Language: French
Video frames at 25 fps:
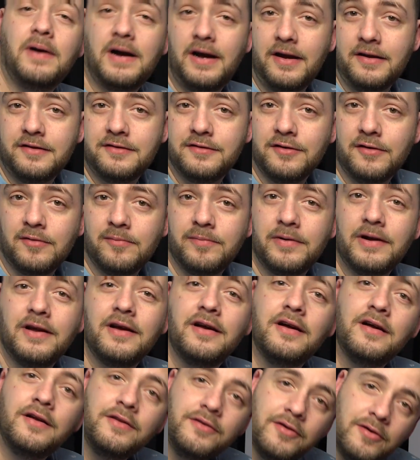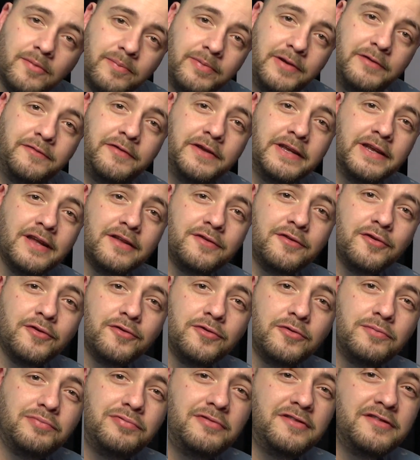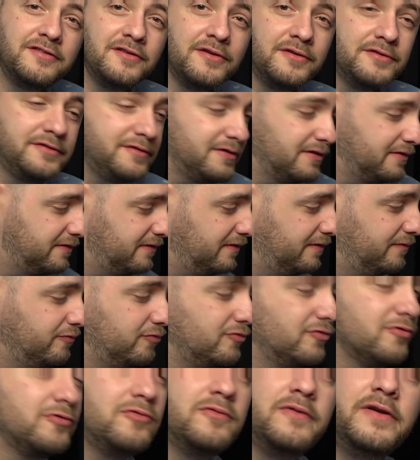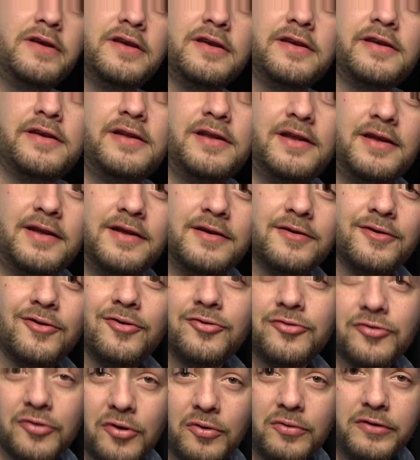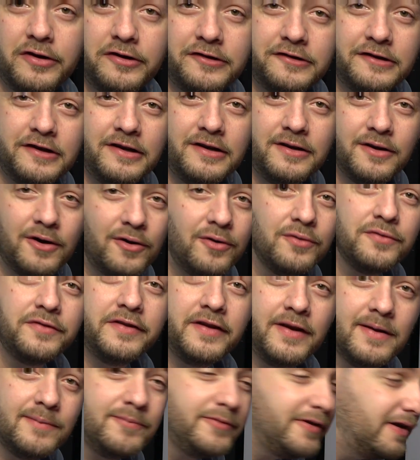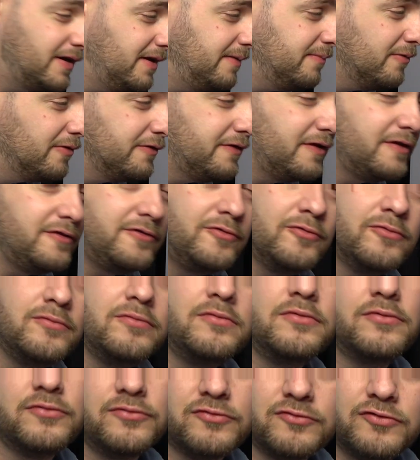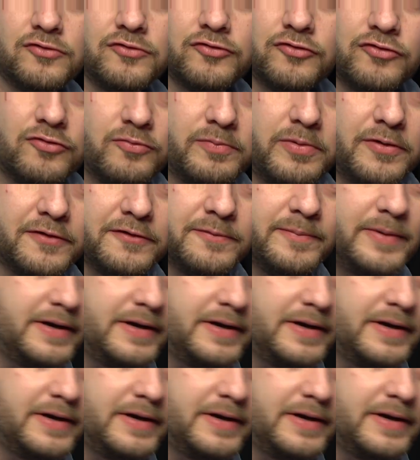par exemple un amplificateur de puissance si vous trouvez qu'il est euh, trop léger en termes d'alimentation, ce que je pense